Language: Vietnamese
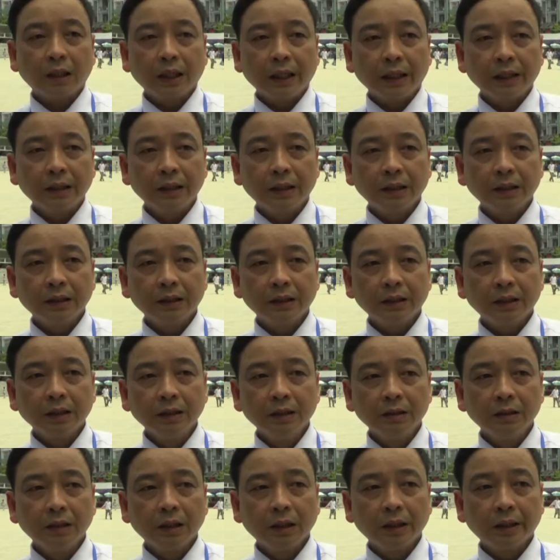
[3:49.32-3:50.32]
À, ngay à,
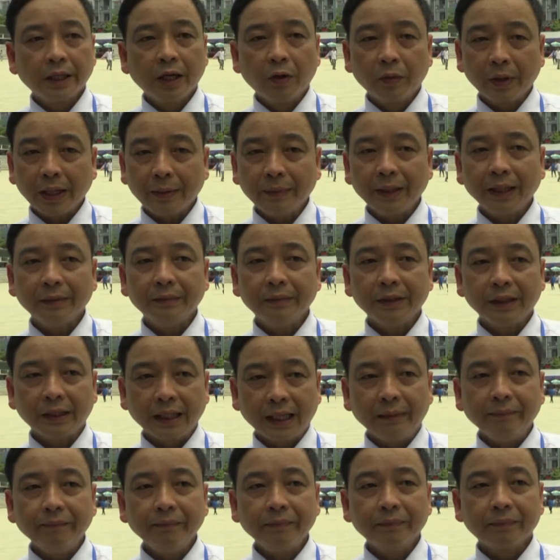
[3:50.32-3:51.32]
từ à, đầu năm
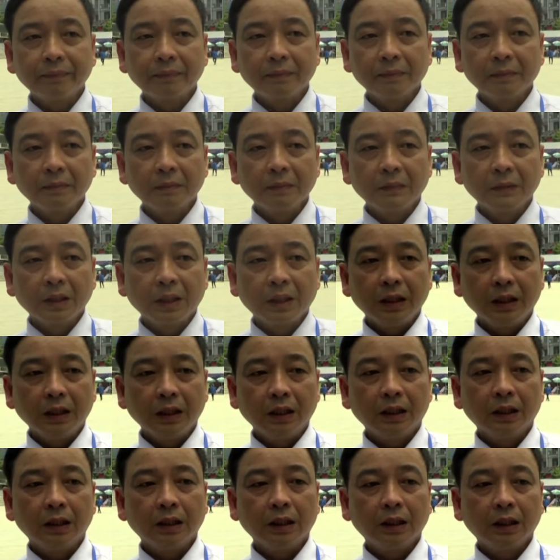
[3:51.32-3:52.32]
2018
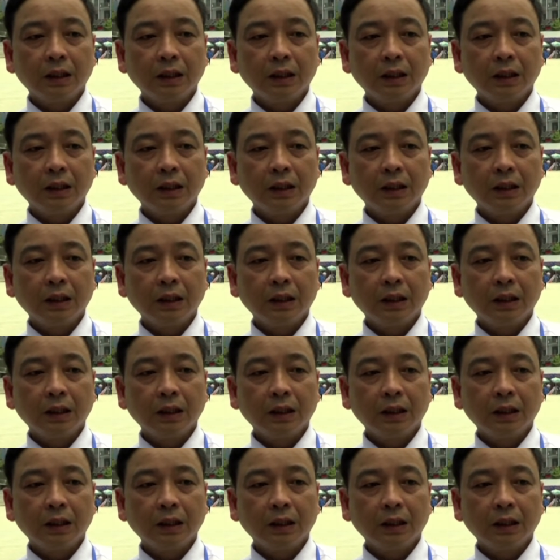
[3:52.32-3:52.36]
thì